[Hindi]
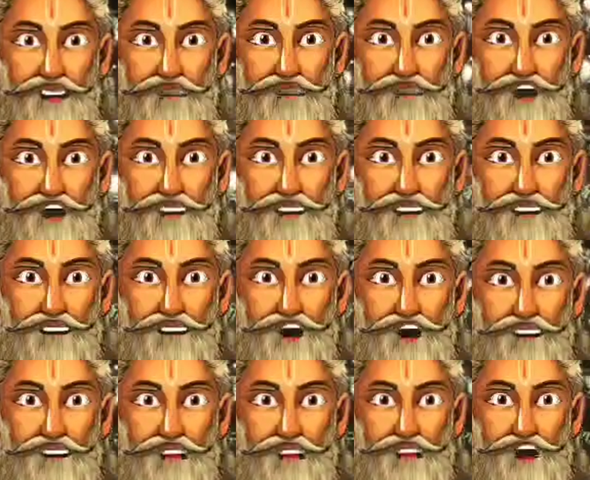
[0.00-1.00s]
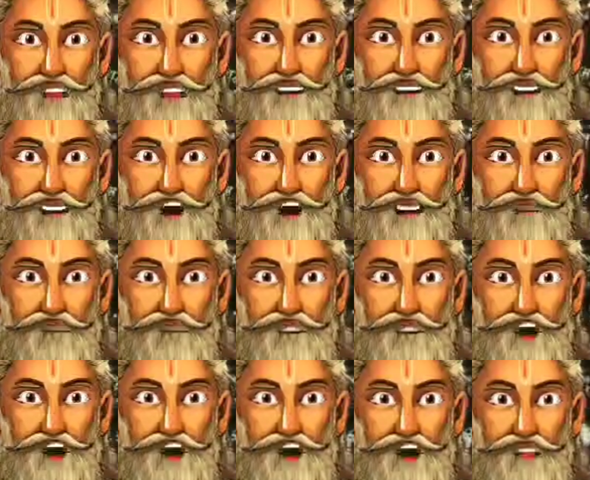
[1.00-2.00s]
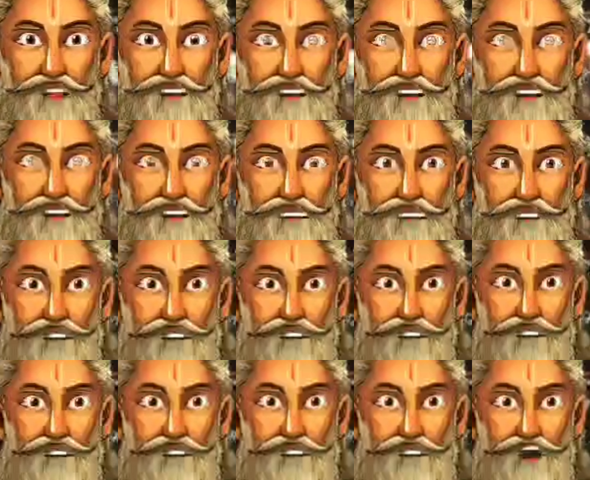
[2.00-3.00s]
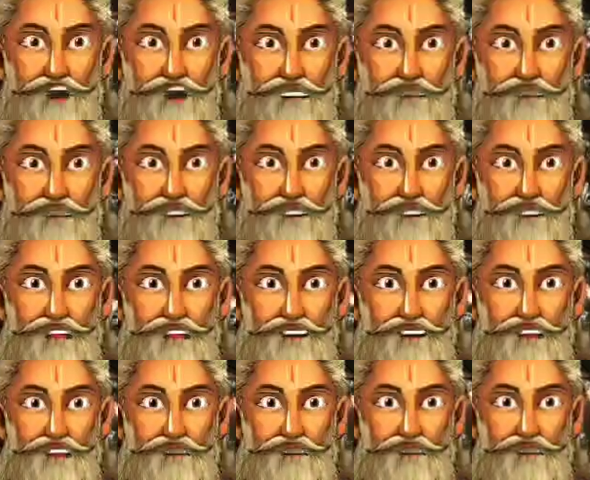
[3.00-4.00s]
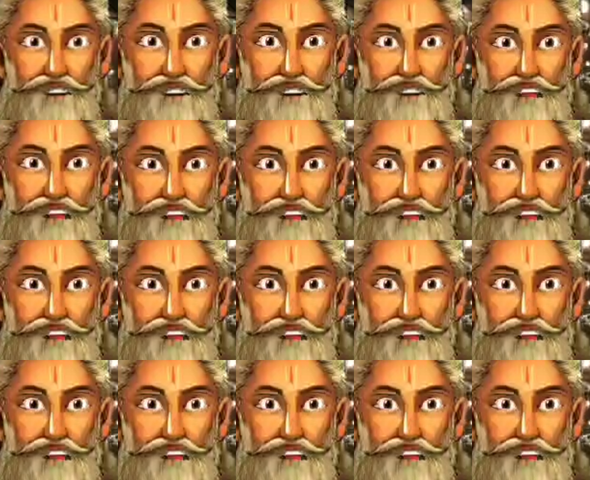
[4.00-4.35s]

जो छन्न की आवाज होती है उससे नेगेटिव एनर्जी यानी